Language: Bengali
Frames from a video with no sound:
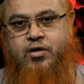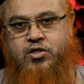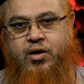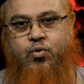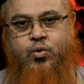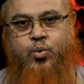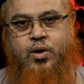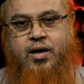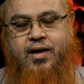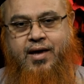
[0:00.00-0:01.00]
যেন
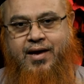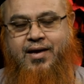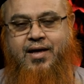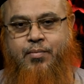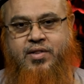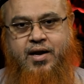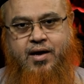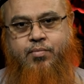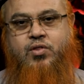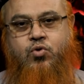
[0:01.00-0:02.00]
এইটাই আমাদের
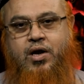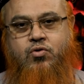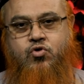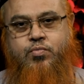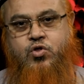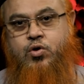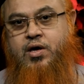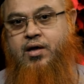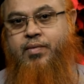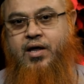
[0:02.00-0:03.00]
একমাত্র আলোচ্য বিষয়
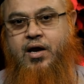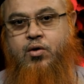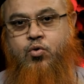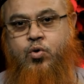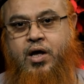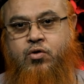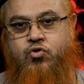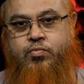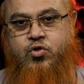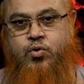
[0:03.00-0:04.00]
এর বাইরে আর কোনো আলোচ্য
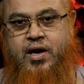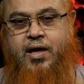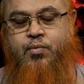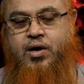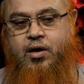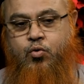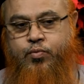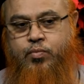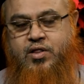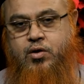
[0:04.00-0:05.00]
বিষয় নাই এবং এর
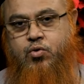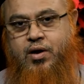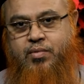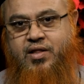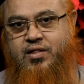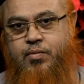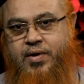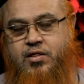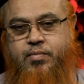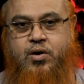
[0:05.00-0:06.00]
উপর ভিত্তি করে আমরা দেখতে
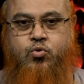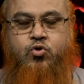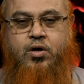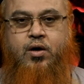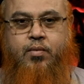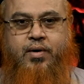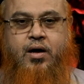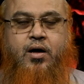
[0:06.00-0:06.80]
পাই যে মানুষ বা